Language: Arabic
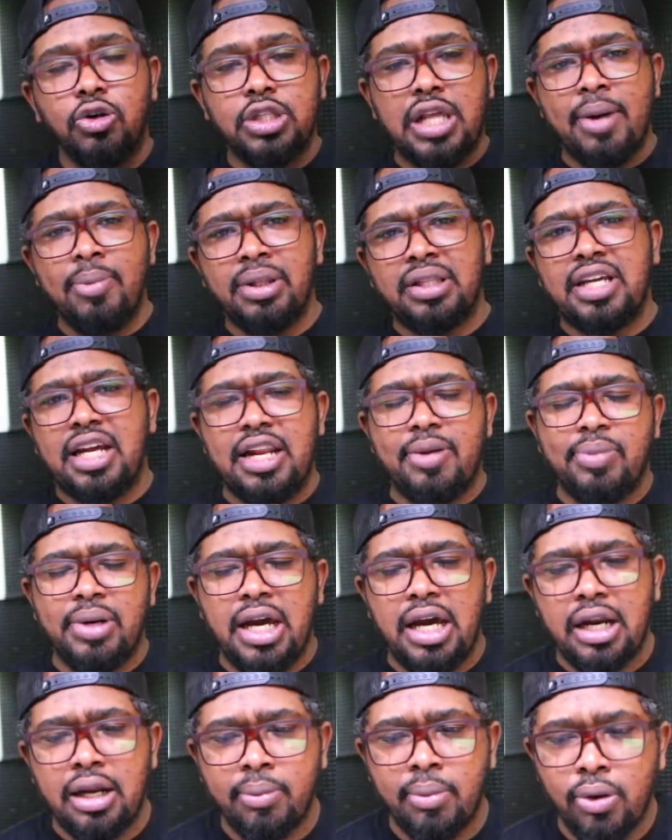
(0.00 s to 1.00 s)
ودائما تكلمنا
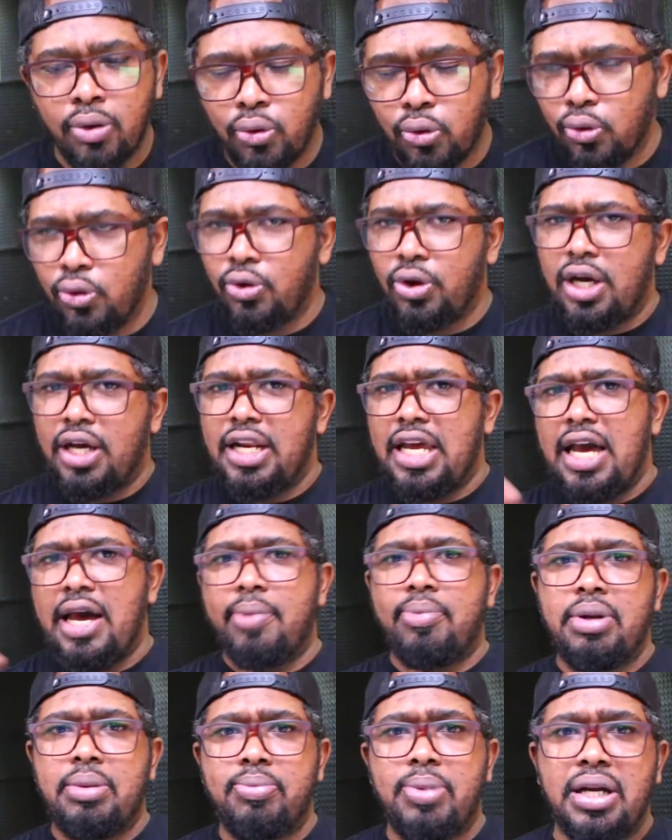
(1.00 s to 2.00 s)
على موضوع
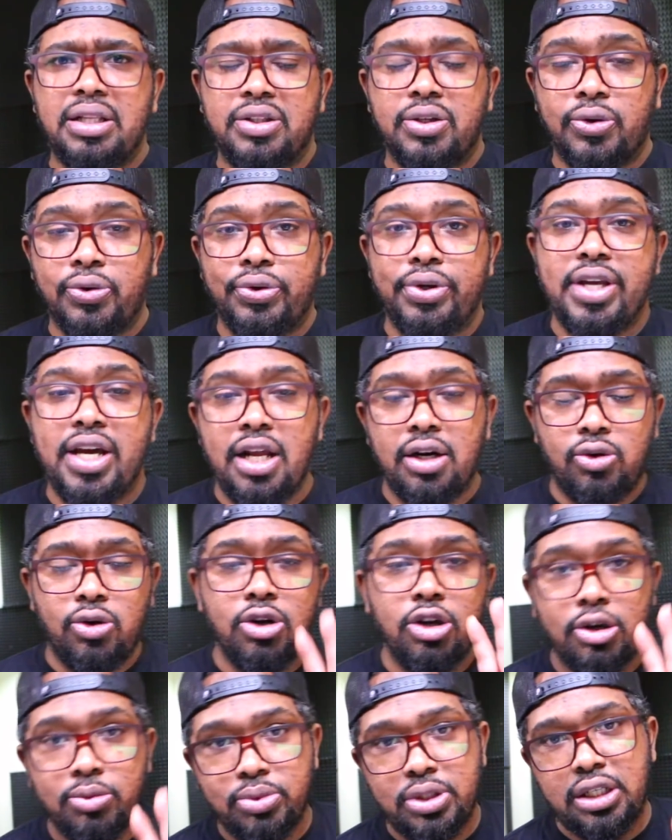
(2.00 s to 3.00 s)
العاب الباتل رويال
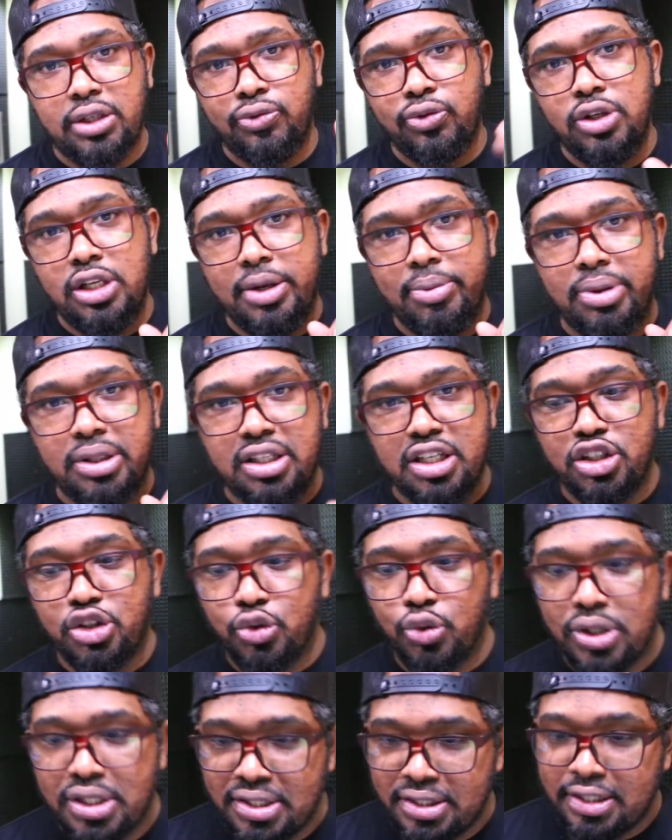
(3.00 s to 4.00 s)
كلكم تعرفون لعبه
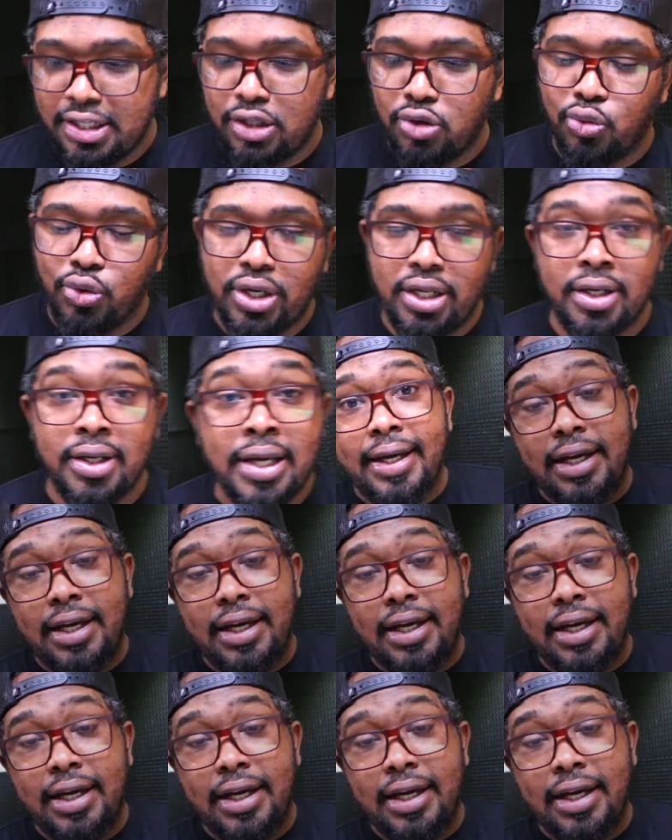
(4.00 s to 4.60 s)
اتش 1 زد 1